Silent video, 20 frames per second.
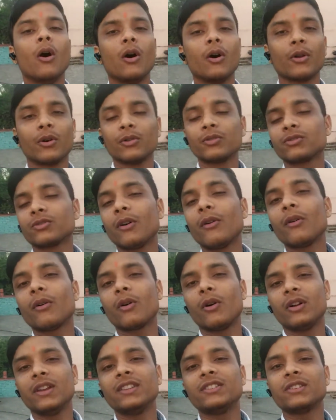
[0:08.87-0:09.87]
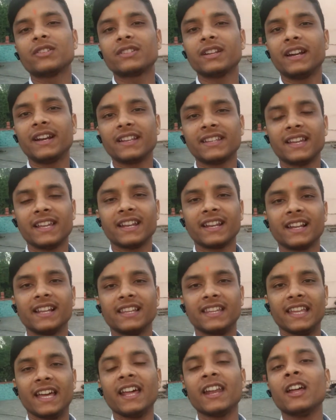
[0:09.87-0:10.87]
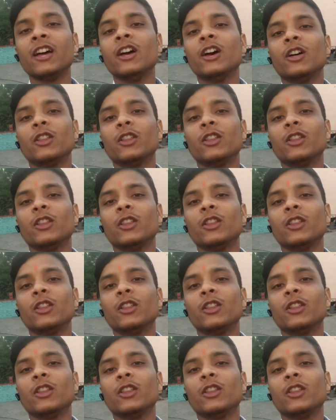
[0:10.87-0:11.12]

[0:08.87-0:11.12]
और हो चुका हूँ कॉलेज और सेंटर जाने के लिए तैयार